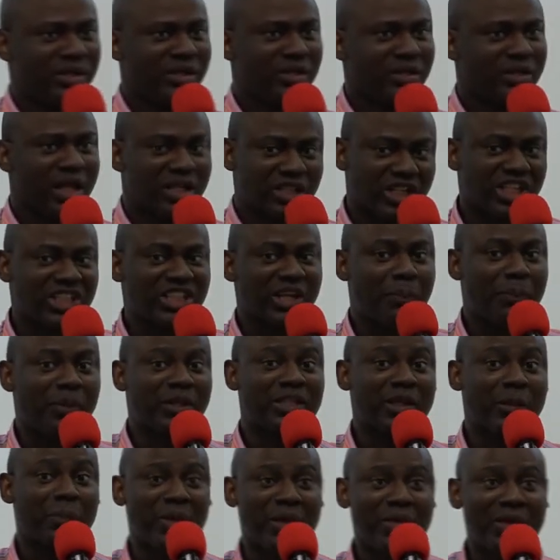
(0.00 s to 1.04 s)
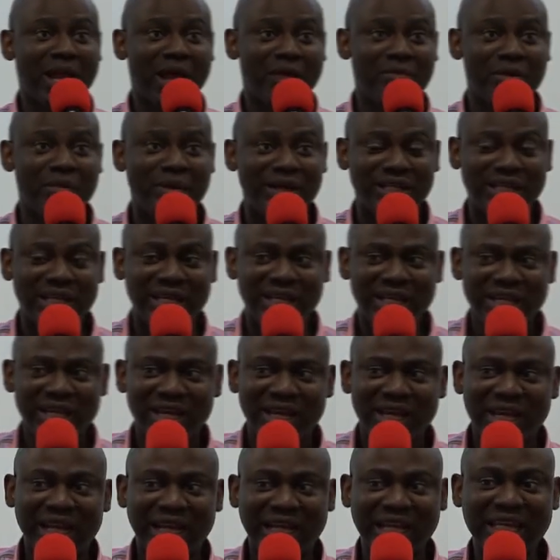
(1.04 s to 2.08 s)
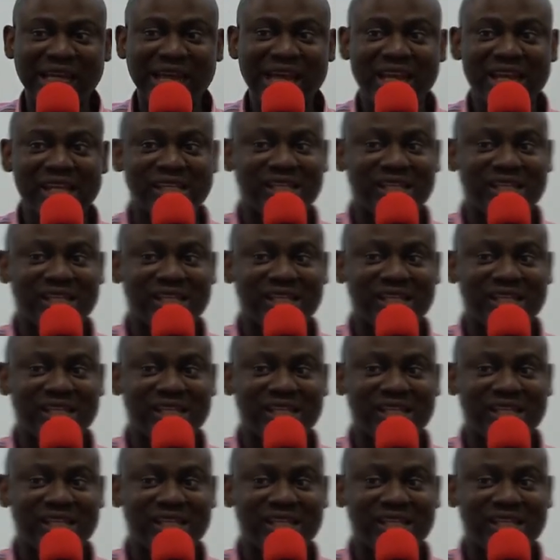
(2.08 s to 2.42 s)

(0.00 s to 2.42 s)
Dans Jean chapitre 1, la Bible dit, rien de